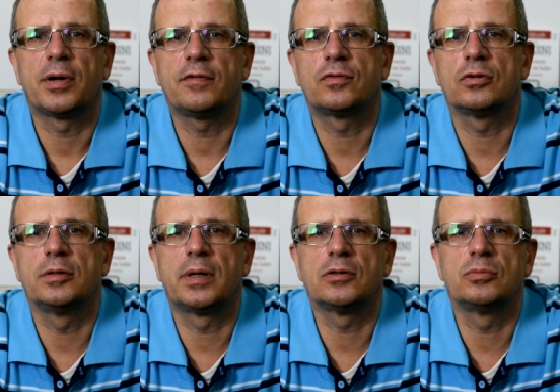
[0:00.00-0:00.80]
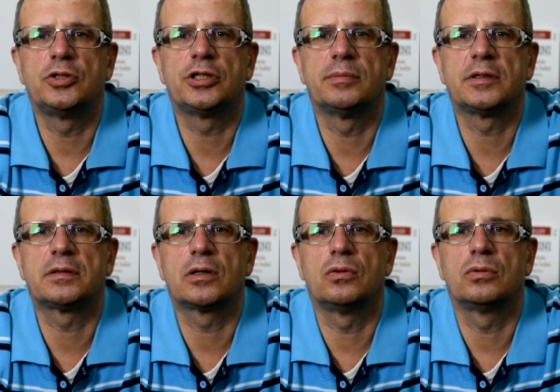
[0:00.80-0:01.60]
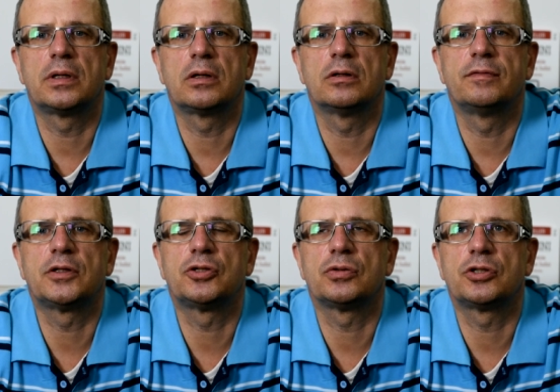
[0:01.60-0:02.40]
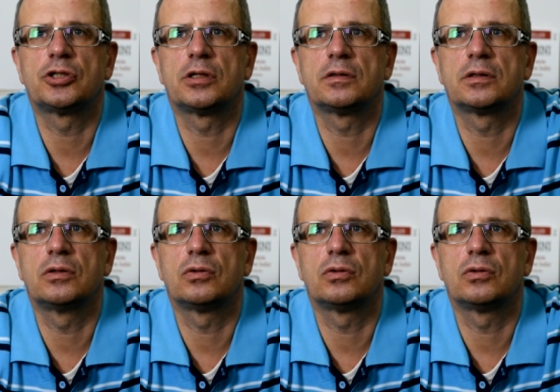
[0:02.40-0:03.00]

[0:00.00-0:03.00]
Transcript: Prawko odebrano mi 17 lutego 2014